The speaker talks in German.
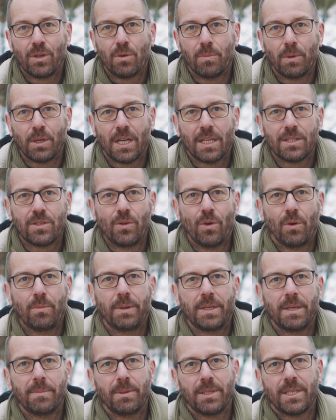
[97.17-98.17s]
die Kommunikation
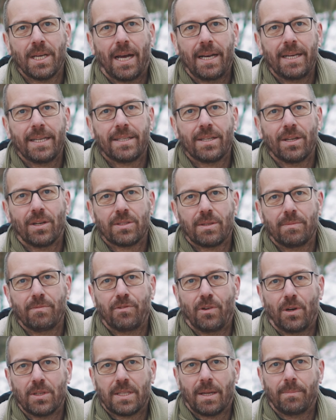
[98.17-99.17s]
mit den Beteiligten aus dem
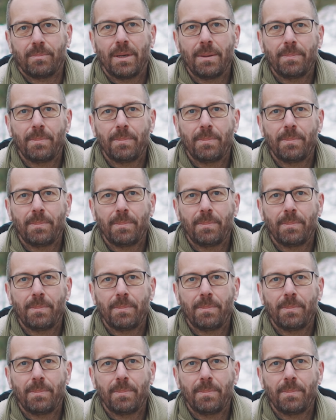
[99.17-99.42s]
Forstamt